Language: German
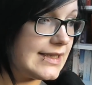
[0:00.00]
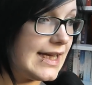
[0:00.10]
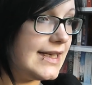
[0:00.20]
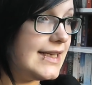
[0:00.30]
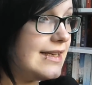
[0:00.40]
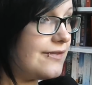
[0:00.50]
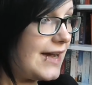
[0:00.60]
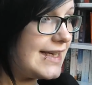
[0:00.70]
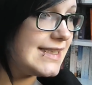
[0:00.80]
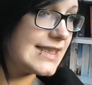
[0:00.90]
Dann hier
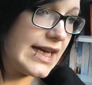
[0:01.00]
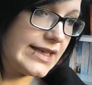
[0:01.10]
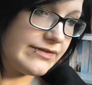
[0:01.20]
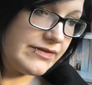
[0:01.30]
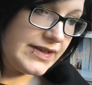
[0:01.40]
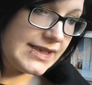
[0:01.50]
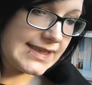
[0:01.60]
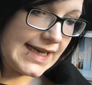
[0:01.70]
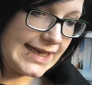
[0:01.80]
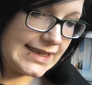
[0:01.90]
weiß ich gar nicht, wie viele
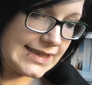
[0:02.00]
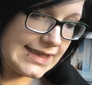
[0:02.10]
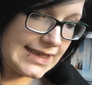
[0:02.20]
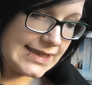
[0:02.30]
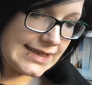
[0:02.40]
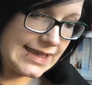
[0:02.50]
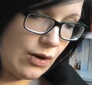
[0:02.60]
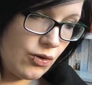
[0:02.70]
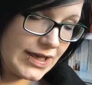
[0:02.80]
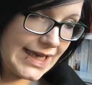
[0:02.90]
Seiten das hat. Es
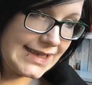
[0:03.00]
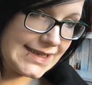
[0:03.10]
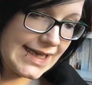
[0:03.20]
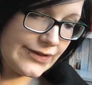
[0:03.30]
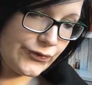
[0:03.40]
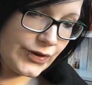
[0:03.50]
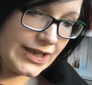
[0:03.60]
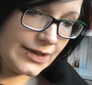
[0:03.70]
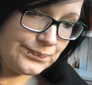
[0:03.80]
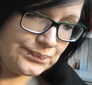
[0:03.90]
ist auch ein
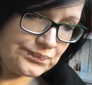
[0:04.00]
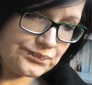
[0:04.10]
Endzeit-Thriller.